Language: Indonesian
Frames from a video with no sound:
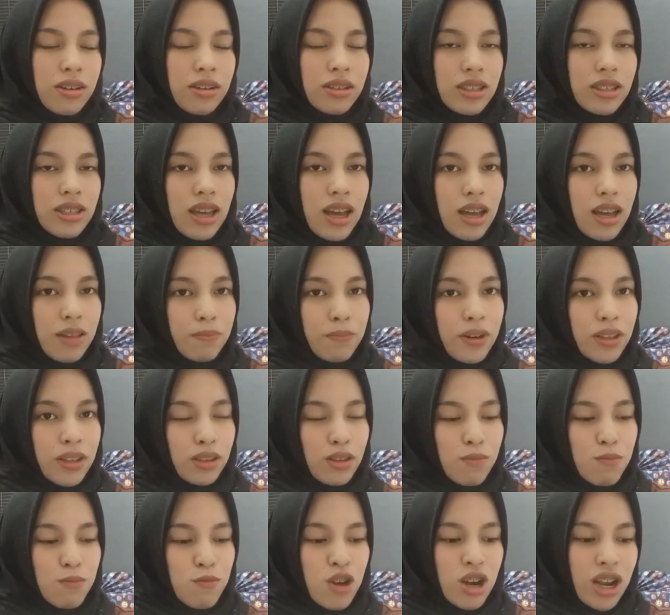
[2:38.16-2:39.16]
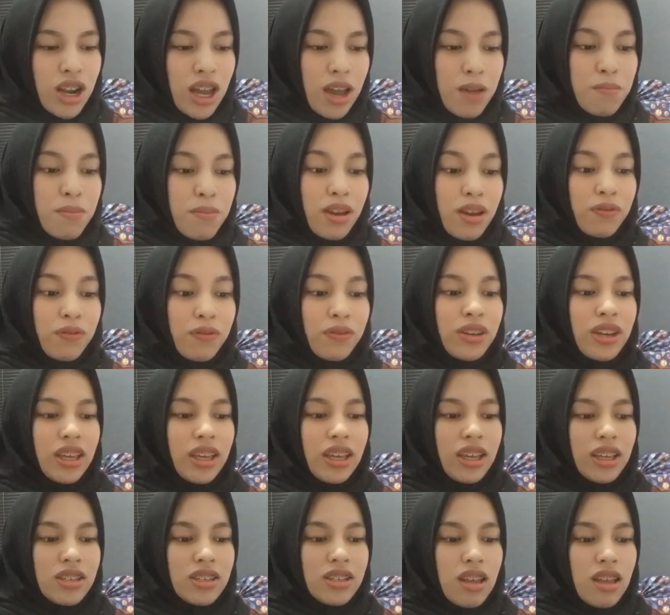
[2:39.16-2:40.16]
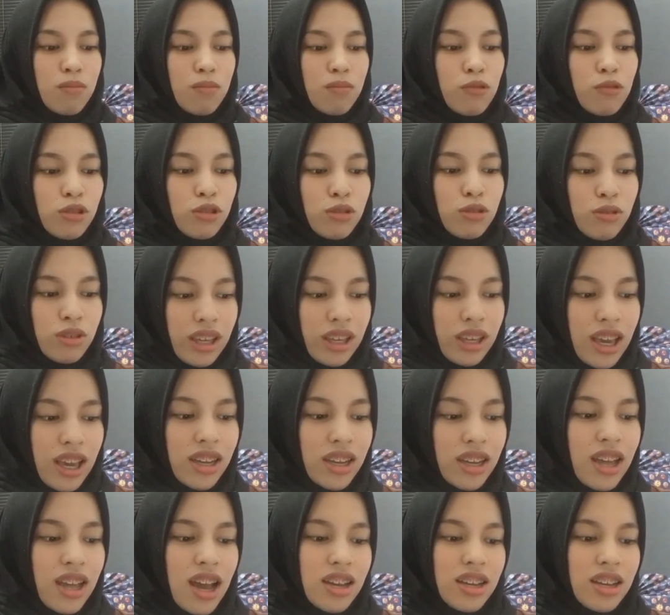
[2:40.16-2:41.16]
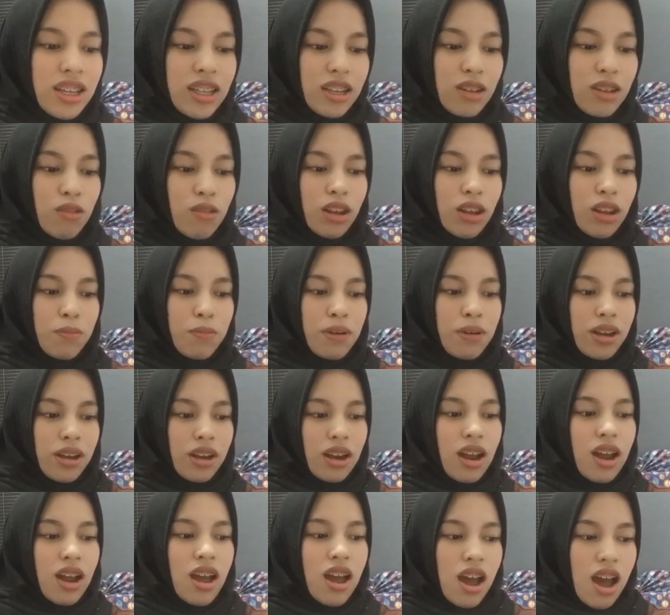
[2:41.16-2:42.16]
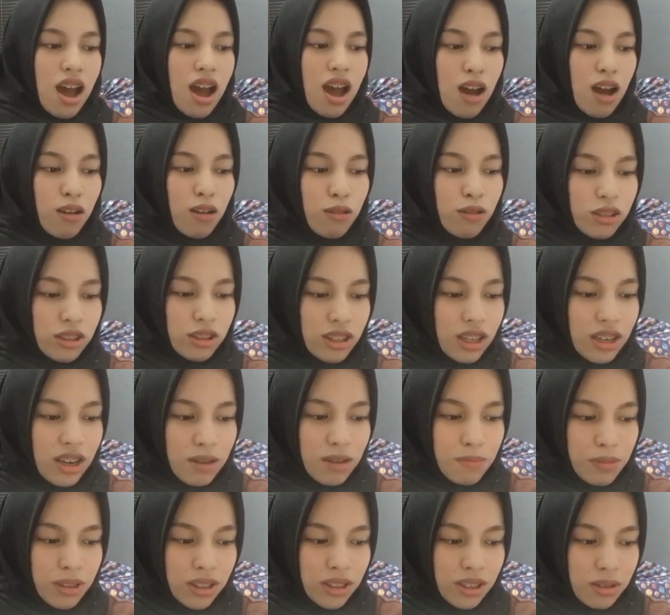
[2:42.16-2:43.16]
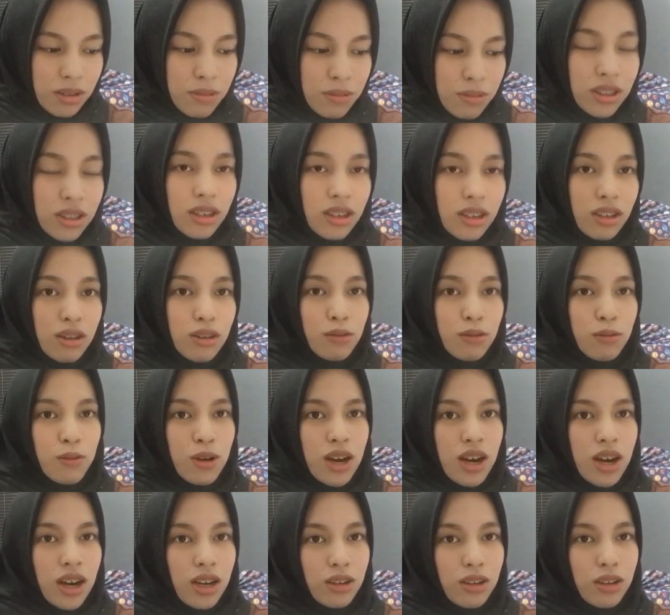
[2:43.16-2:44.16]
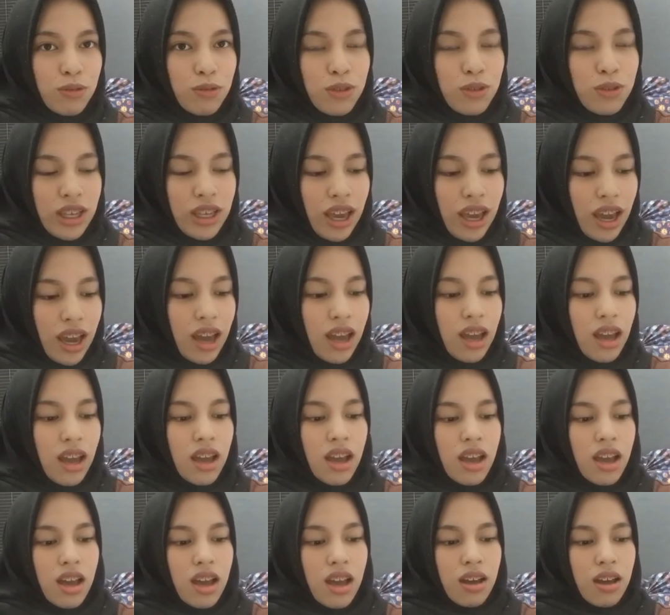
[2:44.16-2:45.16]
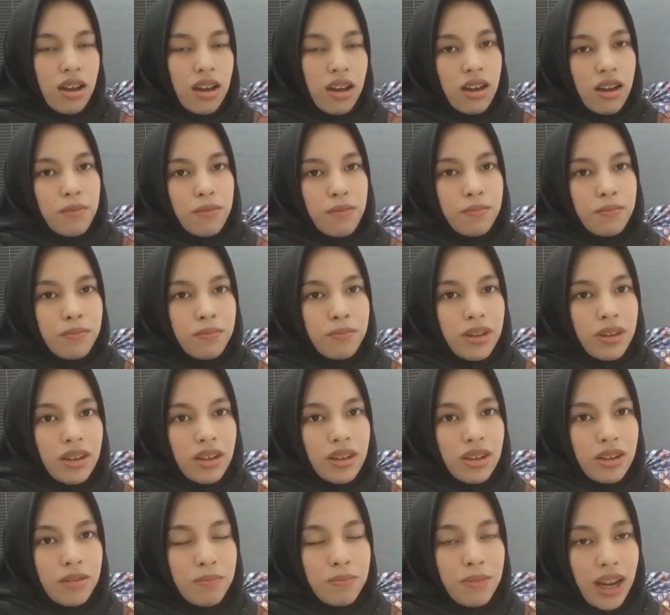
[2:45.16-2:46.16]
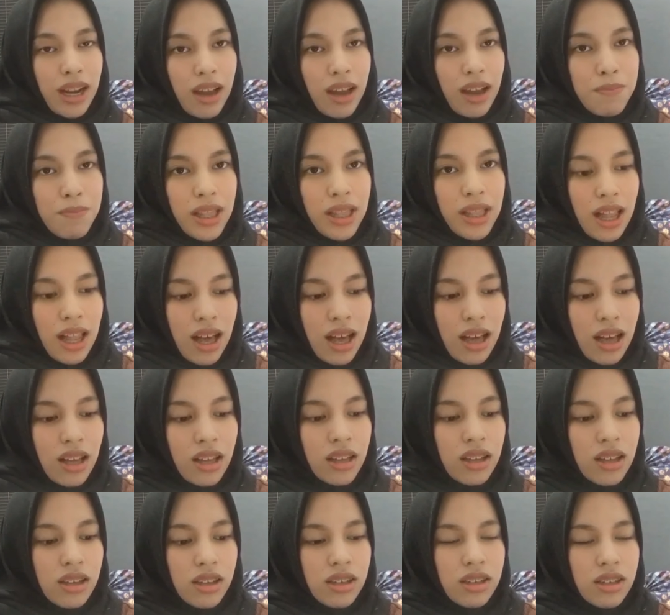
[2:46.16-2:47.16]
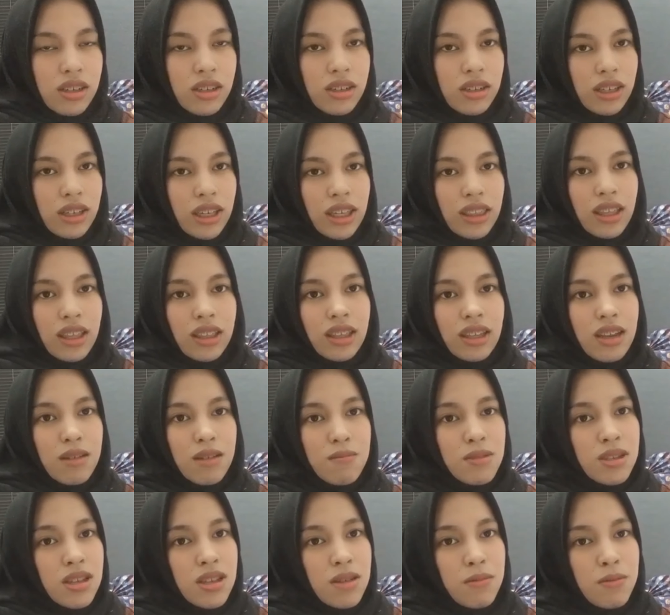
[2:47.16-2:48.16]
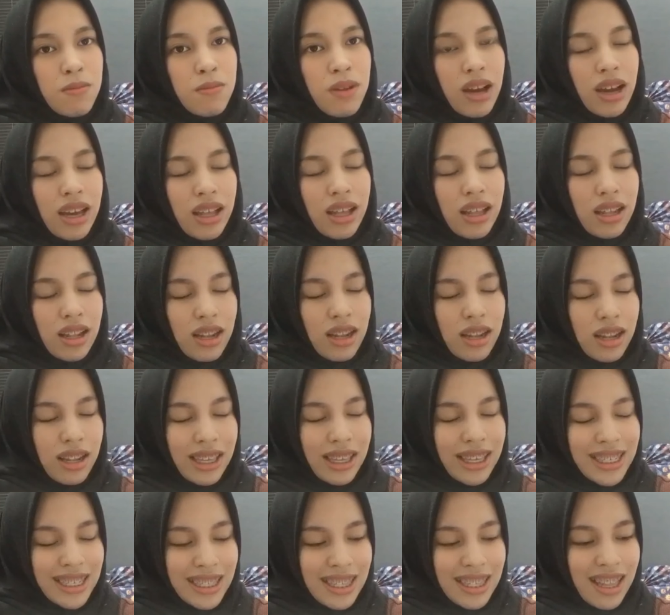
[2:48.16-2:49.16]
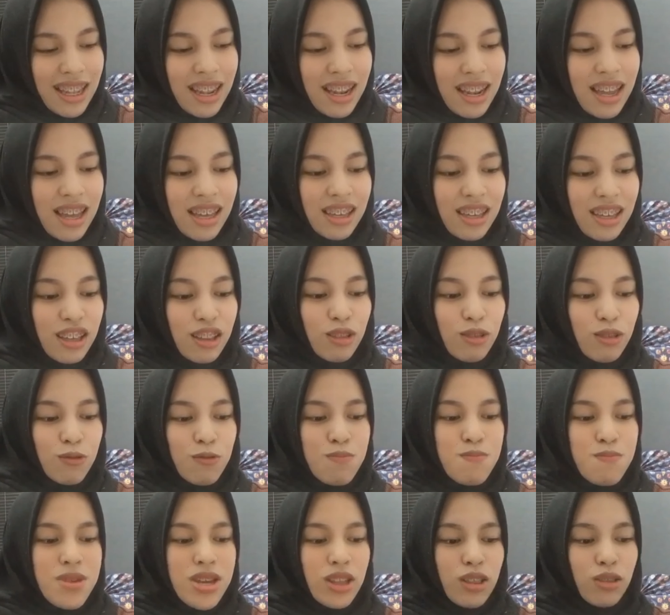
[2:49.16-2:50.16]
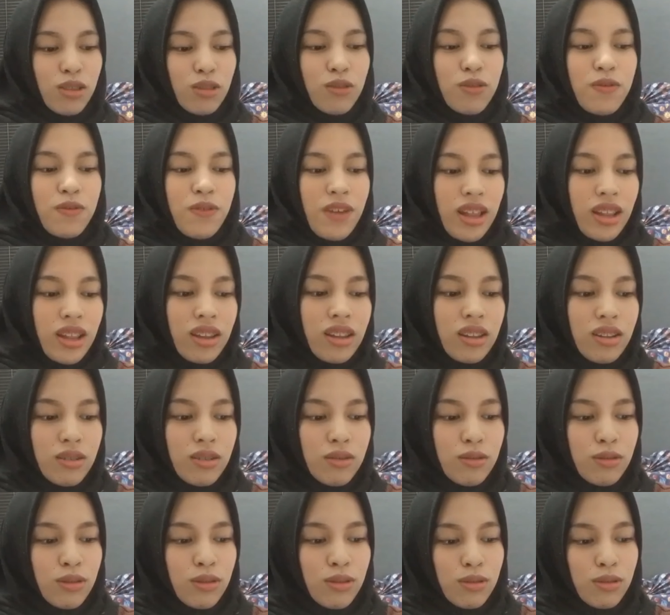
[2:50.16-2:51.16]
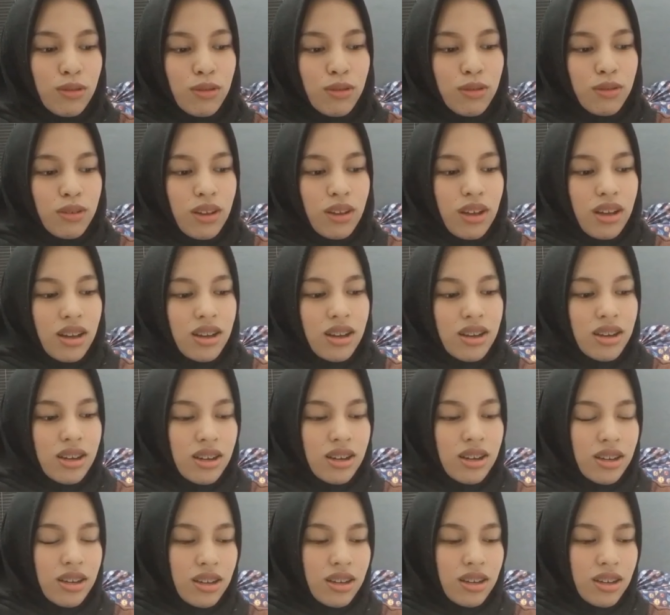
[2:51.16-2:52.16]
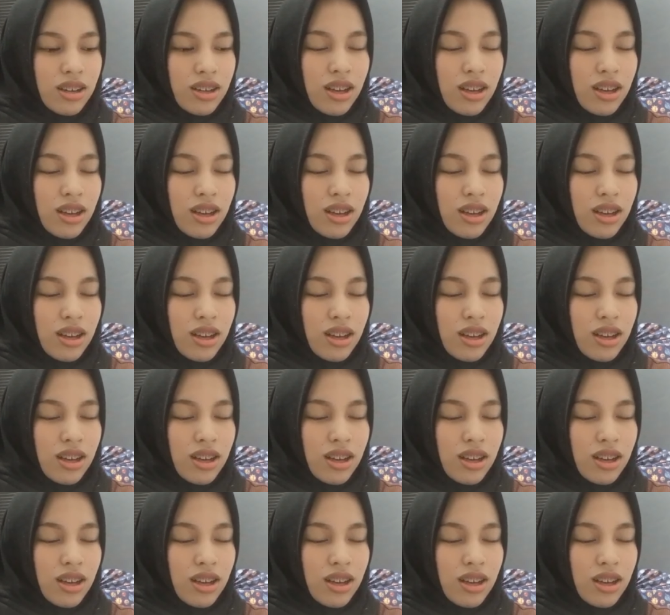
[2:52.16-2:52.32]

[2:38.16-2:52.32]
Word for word: saat pertemuan IMF di Istanbul Turki yang dihadiri oleh para anggota dan menteri-menteri keuangan dunia mereka bilang e, kita tidak bisa memakai istilah lagi too big to fail untuk uh,